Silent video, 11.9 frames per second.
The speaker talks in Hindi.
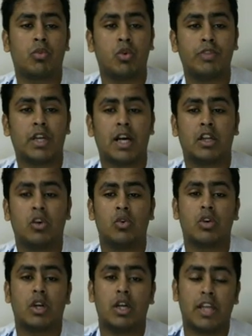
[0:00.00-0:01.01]
प्रूफ दिखाता
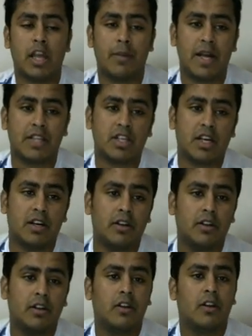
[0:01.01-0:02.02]
हूँ कल के मैच का
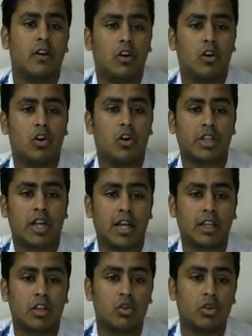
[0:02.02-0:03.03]
और
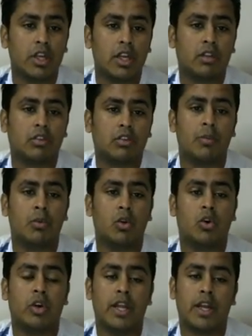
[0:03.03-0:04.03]
दिखाता हूँ कि सब
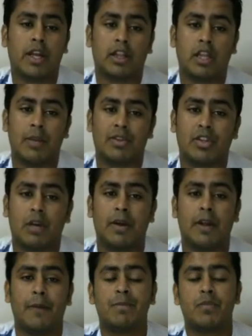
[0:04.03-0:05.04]
लोगों ने कितने पैसे
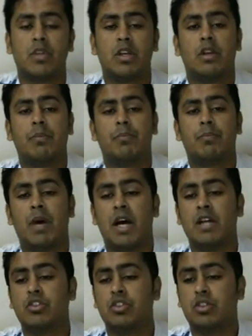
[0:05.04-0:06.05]
कमाए
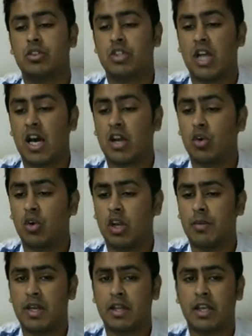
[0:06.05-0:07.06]
पांच चार लोगों
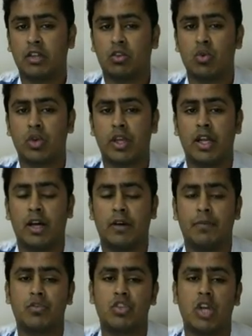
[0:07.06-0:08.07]
ने मेरे थ्रू खेला
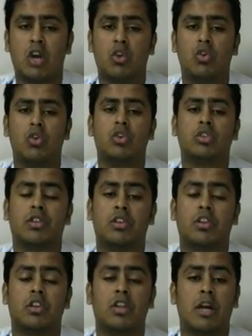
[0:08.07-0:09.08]
चारों लोग दस
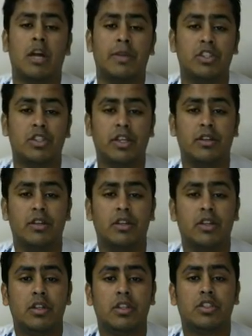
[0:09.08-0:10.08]
दस हजार रुपए जीते
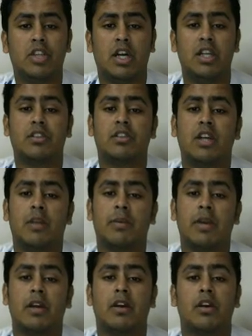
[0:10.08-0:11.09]
चालीस हजार
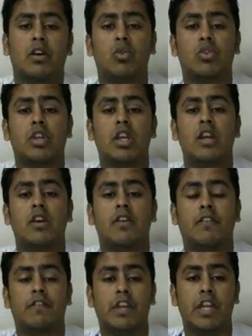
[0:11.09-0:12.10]
रुपए उनकी
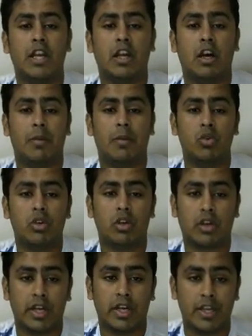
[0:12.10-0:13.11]
विनिंग
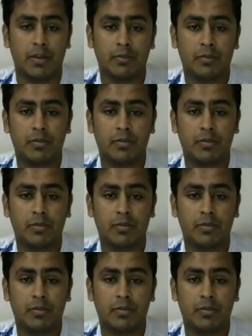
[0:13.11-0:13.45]
अमाउंट रही